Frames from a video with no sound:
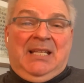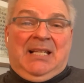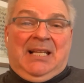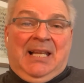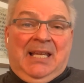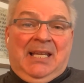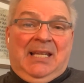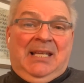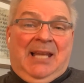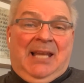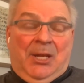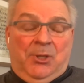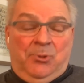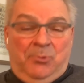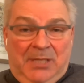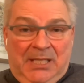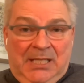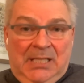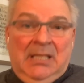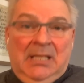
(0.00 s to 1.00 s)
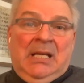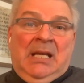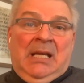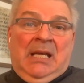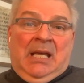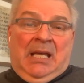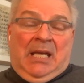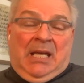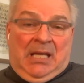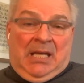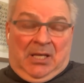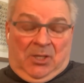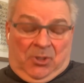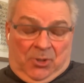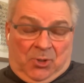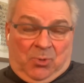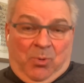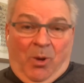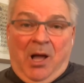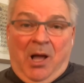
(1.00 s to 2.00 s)
éclairée la nuit, euh,
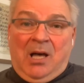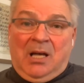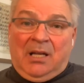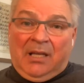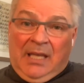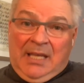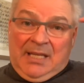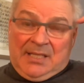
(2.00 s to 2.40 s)
le soir.